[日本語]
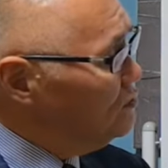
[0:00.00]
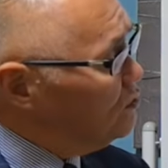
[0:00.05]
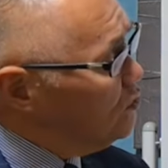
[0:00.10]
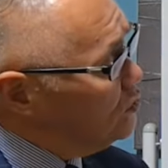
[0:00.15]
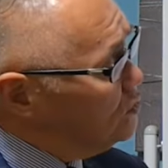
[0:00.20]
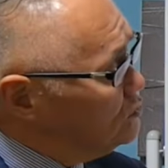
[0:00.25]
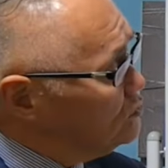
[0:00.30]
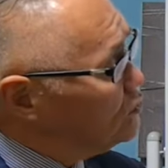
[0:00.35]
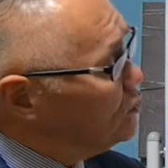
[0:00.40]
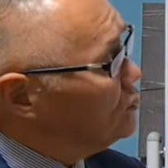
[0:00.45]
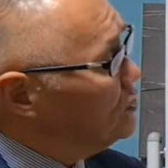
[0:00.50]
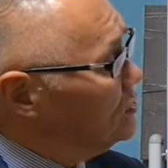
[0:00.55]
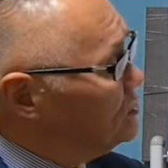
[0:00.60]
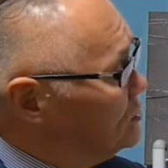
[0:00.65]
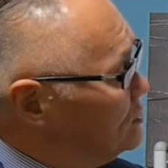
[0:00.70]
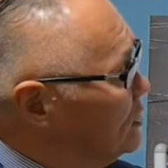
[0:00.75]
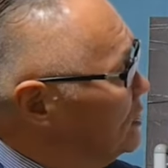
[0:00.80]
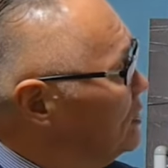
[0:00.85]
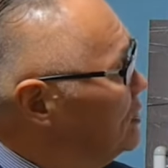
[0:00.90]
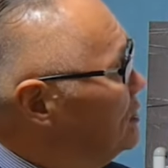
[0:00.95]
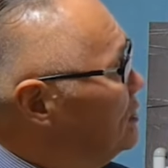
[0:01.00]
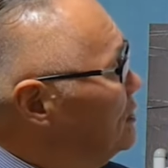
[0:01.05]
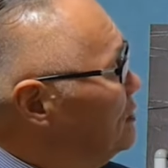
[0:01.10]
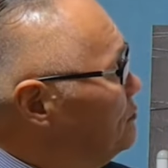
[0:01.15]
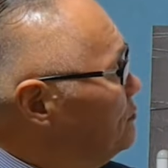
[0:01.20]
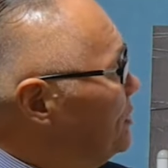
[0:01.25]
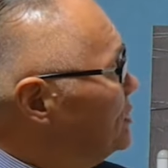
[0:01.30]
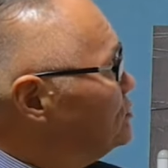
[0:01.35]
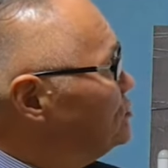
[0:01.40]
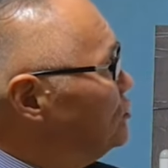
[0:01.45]
を行くとですね、
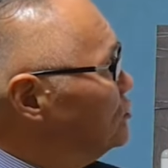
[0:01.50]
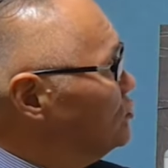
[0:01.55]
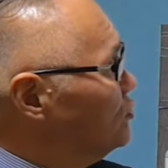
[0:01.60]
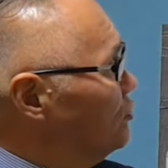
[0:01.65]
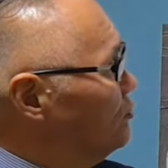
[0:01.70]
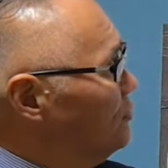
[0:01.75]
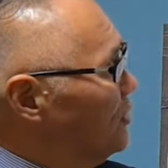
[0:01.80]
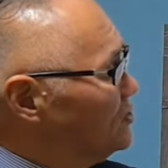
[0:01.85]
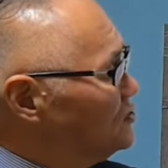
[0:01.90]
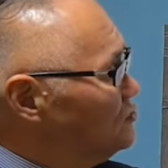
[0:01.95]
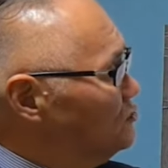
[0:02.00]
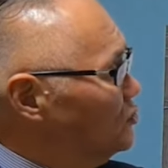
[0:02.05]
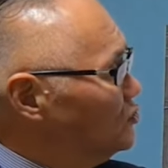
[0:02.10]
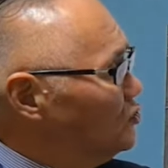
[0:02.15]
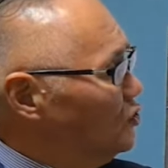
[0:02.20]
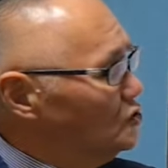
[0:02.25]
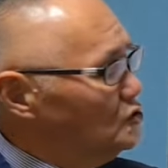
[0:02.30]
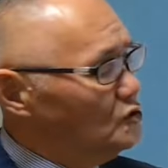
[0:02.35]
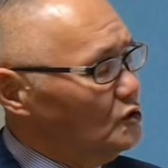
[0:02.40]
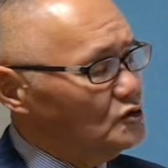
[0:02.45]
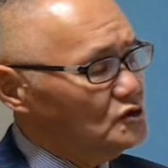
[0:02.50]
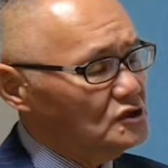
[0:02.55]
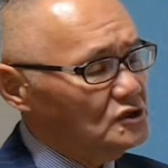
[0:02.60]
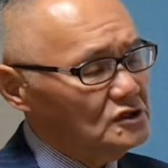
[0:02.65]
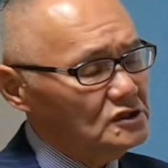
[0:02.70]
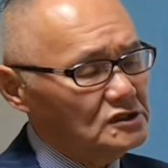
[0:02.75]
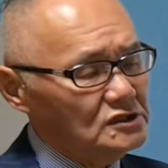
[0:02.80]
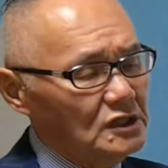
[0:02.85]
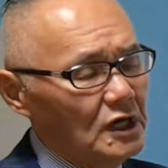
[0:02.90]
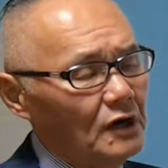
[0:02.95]
まあ、ちょっと松本人
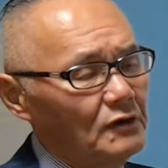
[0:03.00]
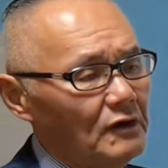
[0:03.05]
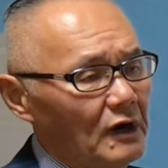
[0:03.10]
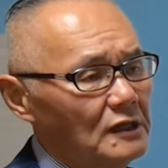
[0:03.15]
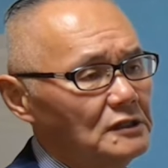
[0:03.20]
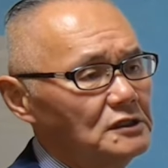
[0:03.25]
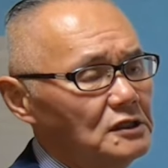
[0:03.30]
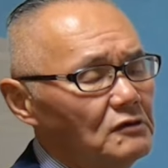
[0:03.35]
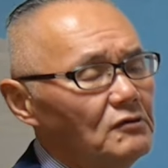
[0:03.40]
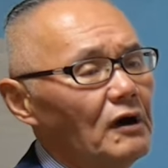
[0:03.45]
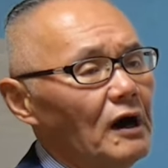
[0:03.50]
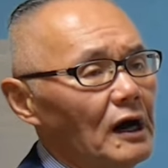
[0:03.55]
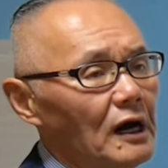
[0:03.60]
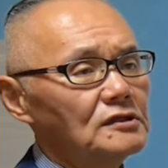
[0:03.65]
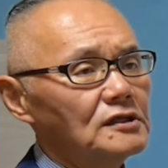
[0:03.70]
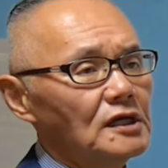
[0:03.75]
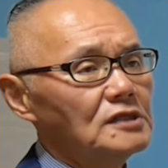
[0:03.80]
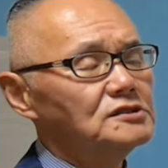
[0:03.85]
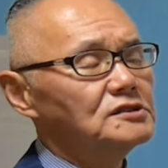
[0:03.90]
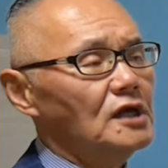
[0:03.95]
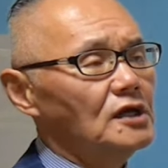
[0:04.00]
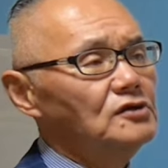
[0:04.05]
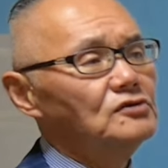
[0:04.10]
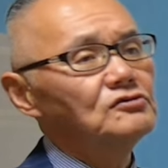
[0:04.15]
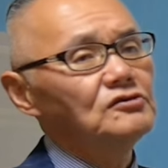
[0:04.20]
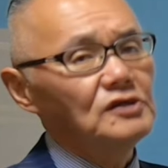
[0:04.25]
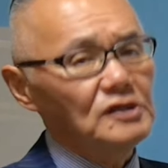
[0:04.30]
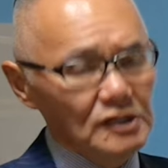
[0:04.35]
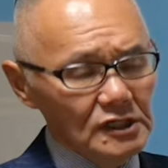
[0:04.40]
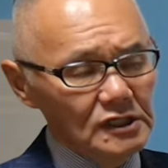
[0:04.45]
志氏側には決して
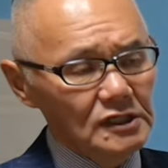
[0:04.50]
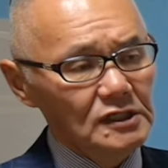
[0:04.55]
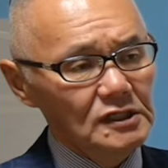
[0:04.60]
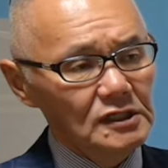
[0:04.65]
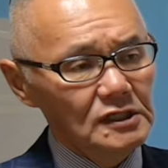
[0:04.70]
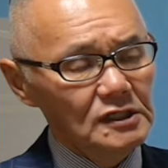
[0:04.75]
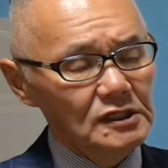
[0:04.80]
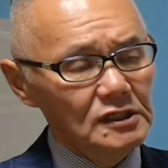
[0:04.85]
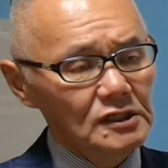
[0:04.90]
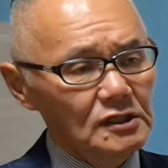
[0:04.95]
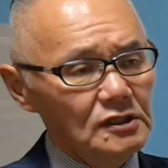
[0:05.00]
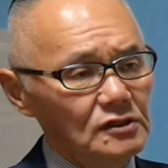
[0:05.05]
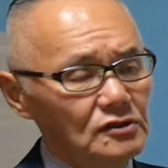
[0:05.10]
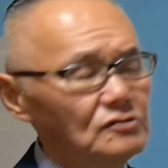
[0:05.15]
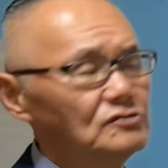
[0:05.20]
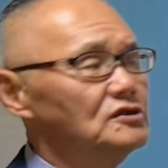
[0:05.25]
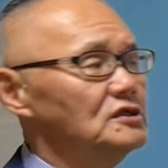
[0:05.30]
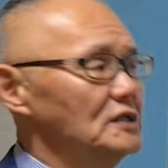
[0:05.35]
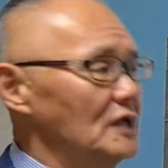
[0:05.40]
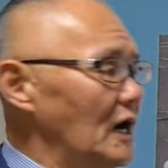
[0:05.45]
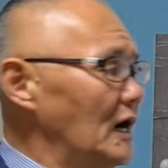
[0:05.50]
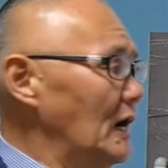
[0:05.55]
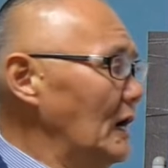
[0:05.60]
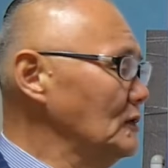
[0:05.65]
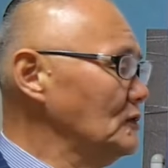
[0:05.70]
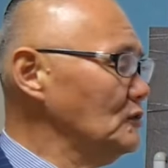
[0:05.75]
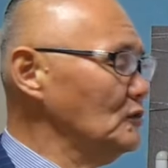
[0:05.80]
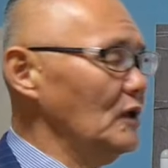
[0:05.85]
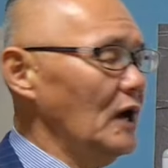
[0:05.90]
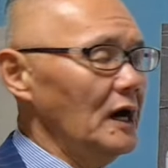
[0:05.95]
有位有利な
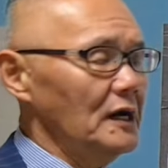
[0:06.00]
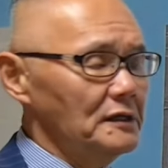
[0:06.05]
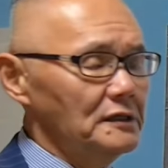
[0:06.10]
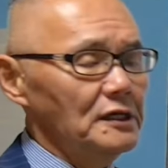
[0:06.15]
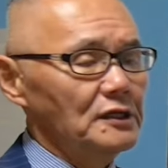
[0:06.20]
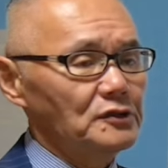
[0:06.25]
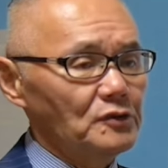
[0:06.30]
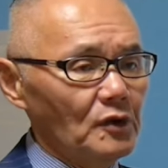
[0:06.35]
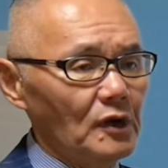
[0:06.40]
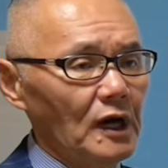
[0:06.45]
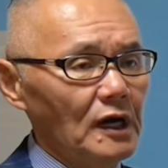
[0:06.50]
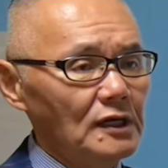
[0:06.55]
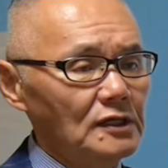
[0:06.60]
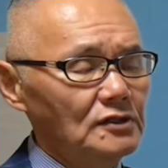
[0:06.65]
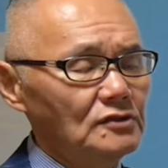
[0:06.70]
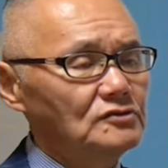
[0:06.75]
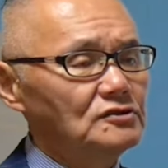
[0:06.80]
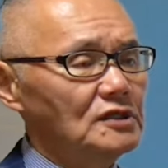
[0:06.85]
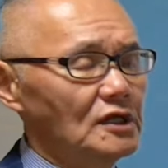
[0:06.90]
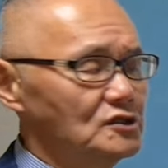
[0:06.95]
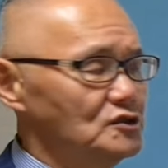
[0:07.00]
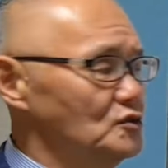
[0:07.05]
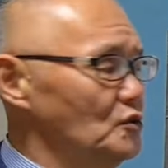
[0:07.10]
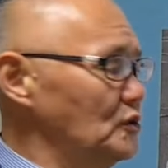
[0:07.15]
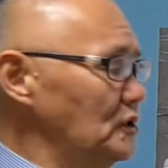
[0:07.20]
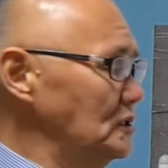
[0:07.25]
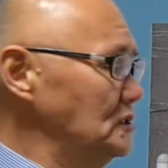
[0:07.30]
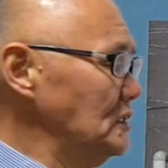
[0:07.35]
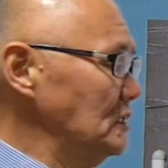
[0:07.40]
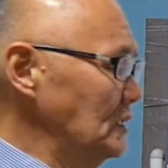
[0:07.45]
この判例とか有利な条
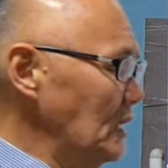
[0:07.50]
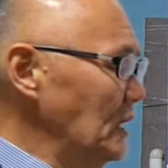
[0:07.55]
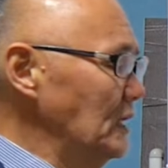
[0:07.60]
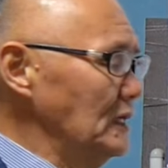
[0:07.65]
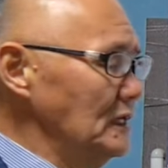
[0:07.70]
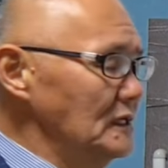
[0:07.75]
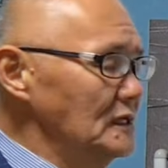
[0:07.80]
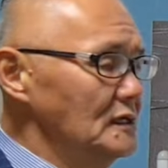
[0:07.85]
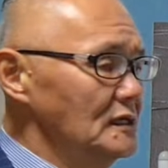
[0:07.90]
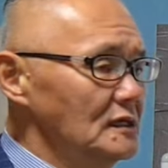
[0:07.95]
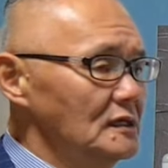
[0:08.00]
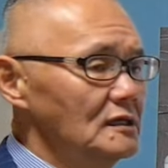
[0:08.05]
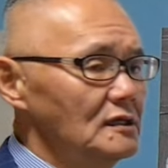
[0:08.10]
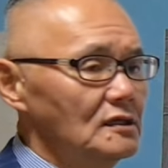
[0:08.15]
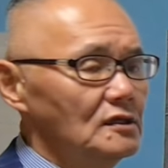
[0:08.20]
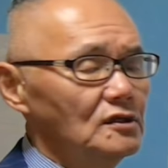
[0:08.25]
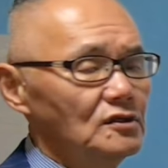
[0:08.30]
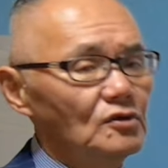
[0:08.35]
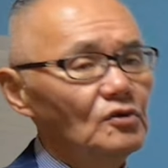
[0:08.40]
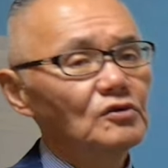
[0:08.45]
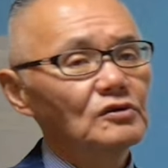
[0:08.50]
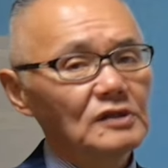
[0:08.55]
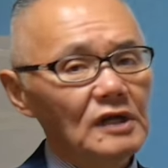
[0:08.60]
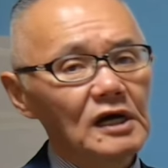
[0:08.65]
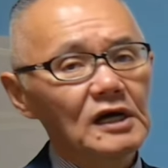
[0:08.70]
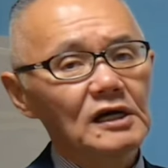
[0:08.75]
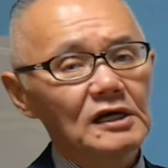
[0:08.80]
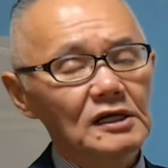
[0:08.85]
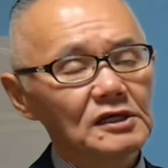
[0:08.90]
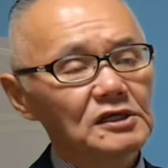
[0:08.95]
件じゃないよう
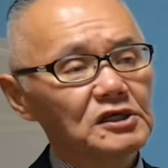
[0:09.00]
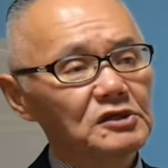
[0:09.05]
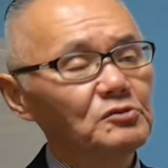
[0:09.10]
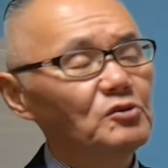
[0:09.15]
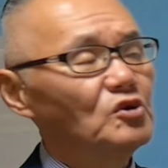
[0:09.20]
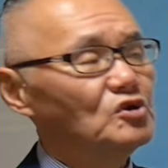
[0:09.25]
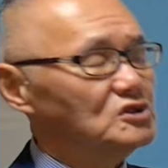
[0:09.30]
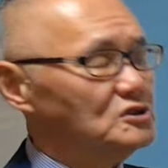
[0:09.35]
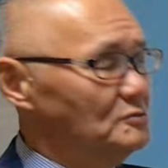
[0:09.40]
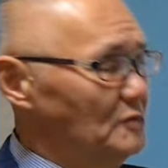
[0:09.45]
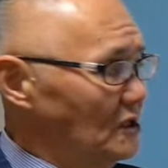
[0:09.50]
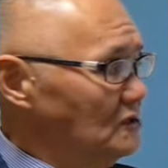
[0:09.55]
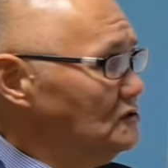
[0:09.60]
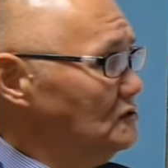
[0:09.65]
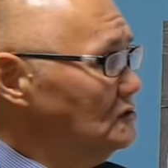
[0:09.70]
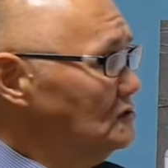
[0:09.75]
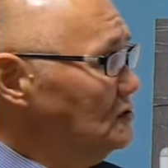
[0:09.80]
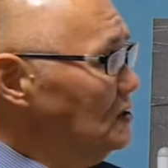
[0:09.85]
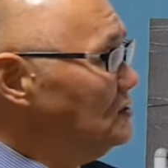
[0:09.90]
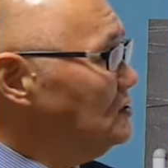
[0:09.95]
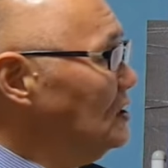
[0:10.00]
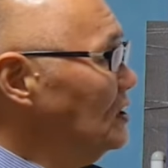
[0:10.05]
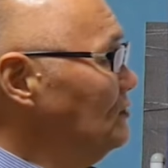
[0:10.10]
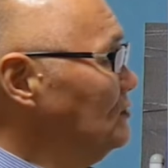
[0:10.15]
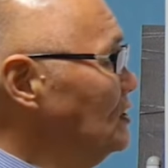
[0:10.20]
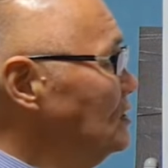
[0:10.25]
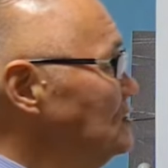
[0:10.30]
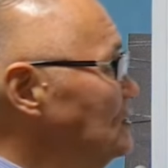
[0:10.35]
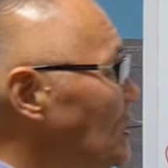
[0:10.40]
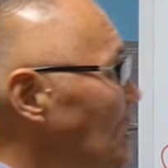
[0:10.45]
な気もしますですから
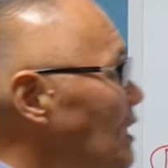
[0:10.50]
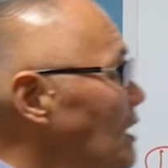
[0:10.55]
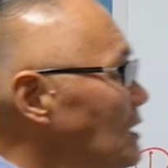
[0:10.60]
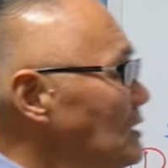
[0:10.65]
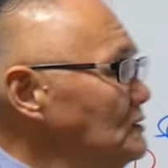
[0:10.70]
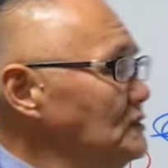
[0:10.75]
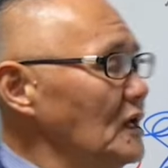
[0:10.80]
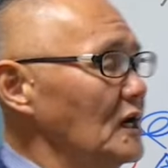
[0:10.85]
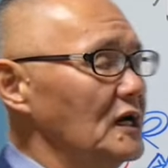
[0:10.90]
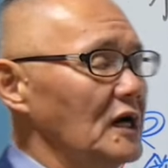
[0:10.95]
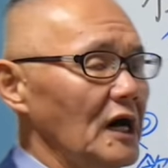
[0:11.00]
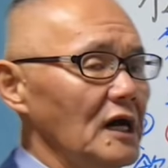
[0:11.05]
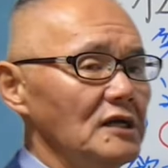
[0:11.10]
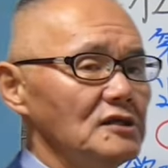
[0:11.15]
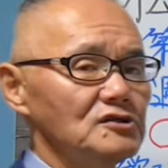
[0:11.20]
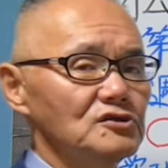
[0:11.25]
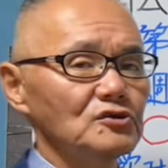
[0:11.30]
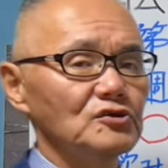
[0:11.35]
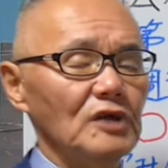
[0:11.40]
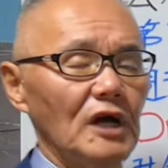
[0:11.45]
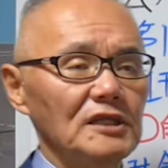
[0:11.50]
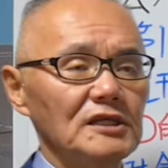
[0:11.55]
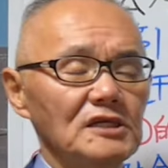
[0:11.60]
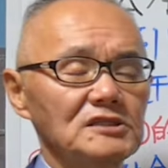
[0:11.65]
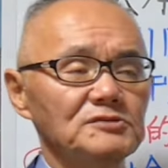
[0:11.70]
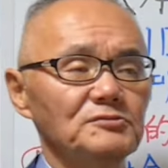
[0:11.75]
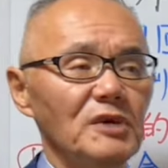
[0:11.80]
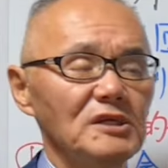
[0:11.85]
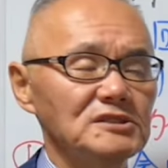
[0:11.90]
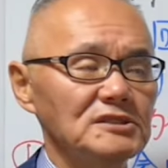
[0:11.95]
私が前回ちょっと
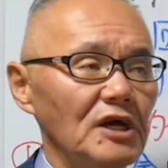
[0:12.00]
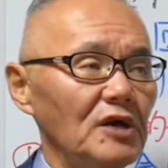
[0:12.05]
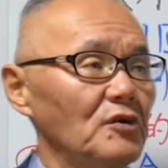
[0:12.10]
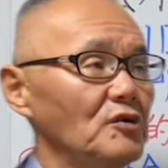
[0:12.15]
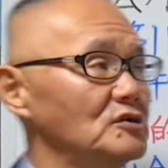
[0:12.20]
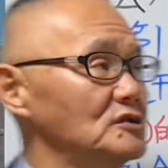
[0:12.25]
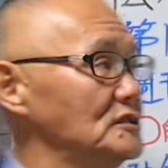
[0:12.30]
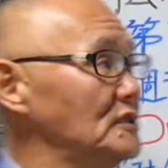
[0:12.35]
話しましたように